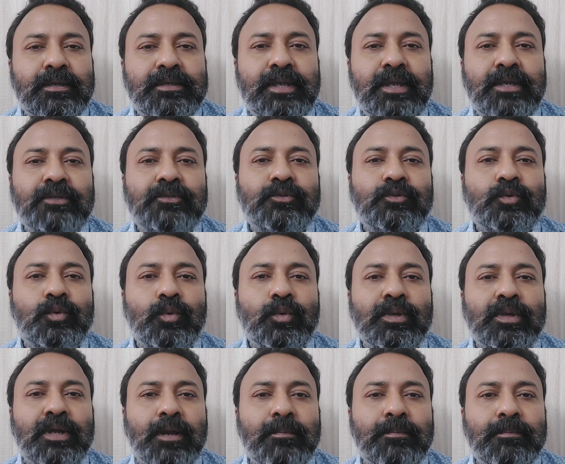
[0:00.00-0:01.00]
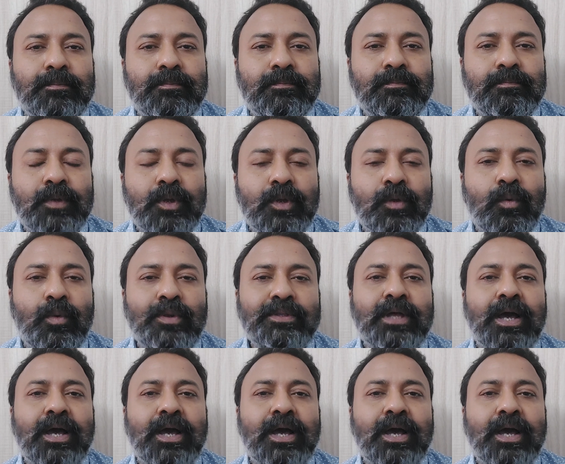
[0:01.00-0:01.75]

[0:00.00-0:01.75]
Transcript: ये स्कूल कम कोई